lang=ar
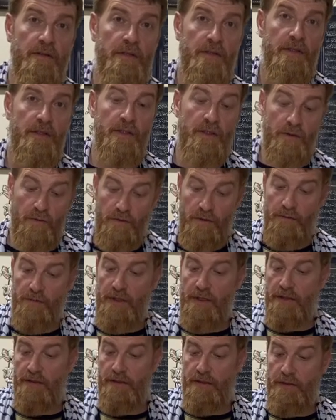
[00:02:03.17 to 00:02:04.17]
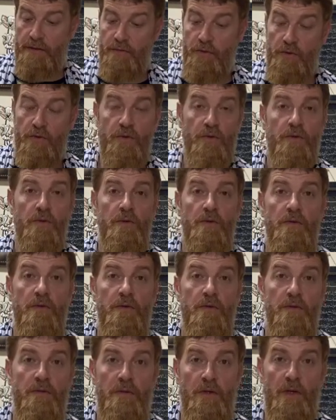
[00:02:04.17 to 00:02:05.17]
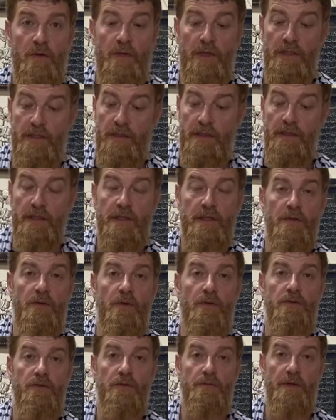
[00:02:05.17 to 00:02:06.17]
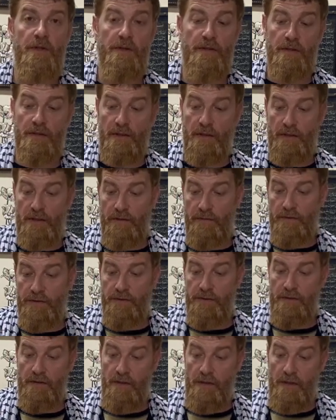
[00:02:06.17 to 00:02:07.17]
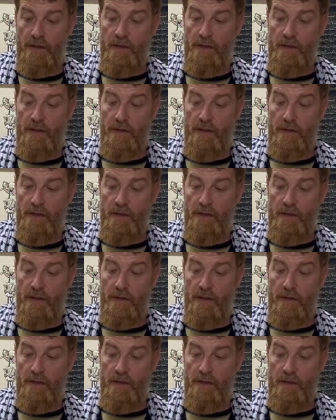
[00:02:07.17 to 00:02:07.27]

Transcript: أنا أول ما أركبه او خلينا نحكي نحطه بارضيه القفص